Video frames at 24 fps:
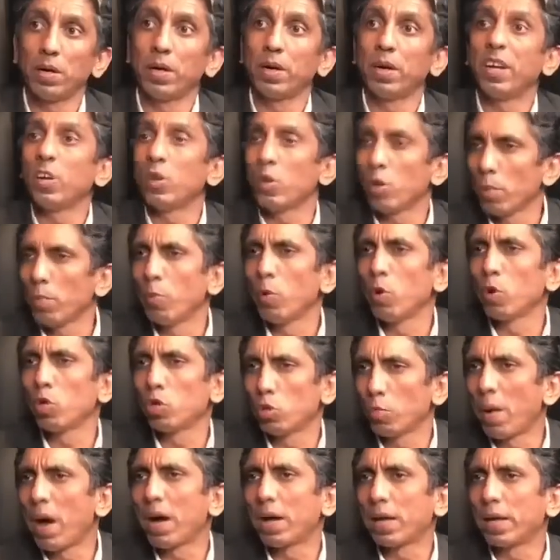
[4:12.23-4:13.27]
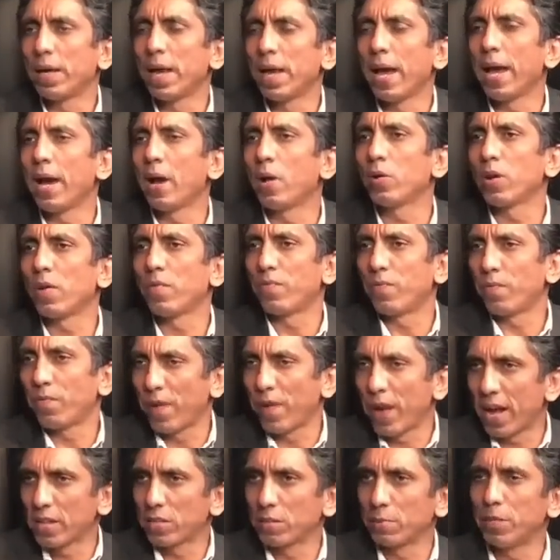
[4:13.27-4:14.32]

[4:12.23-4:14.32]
इन्होंने मुल्क तबाह किया है और ये फैज़